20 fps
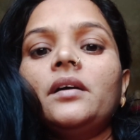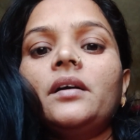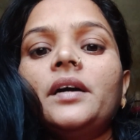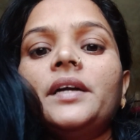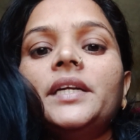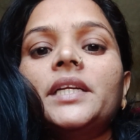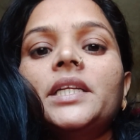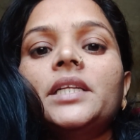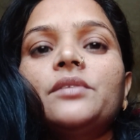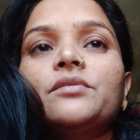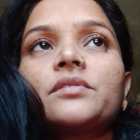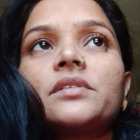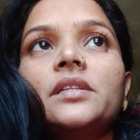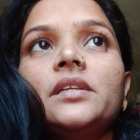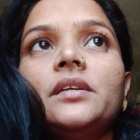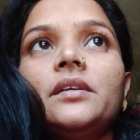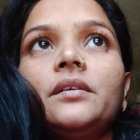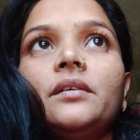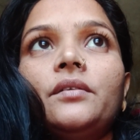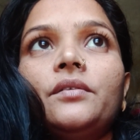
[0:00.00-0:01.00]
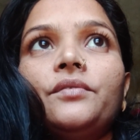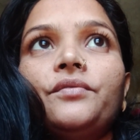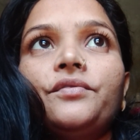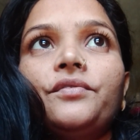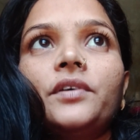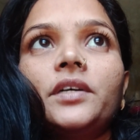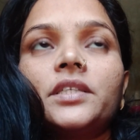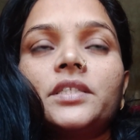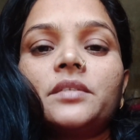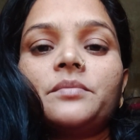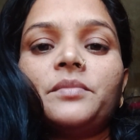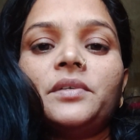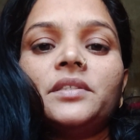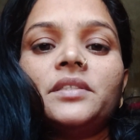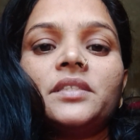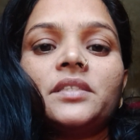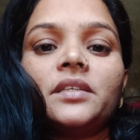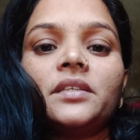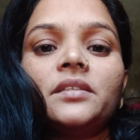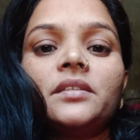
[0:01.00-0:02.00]
कंटिन्यूसली फर्स्ट
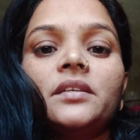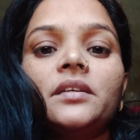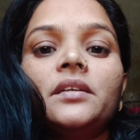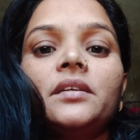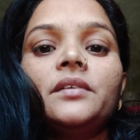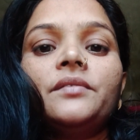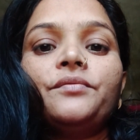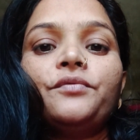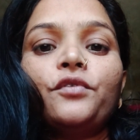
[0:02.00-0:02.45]
मंथ से थ्री